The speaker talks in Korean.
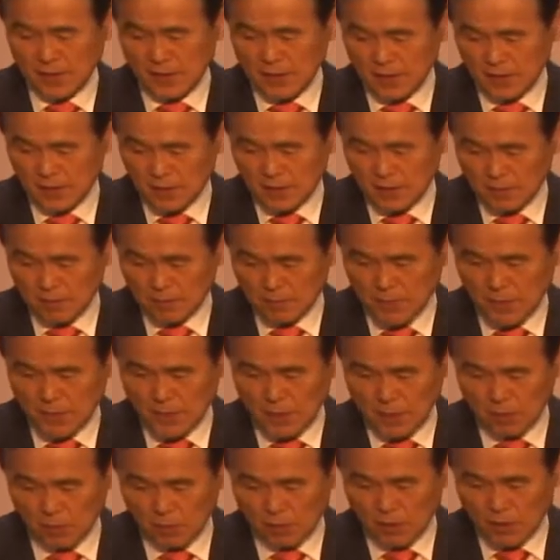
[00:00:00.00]
따라할까요?
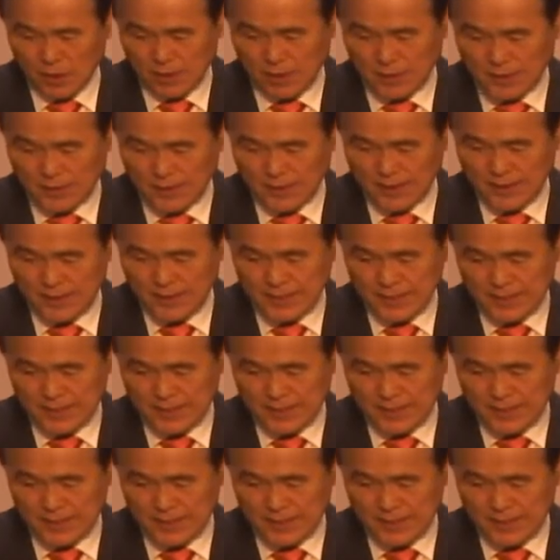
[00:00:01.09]
베델로 올라가자.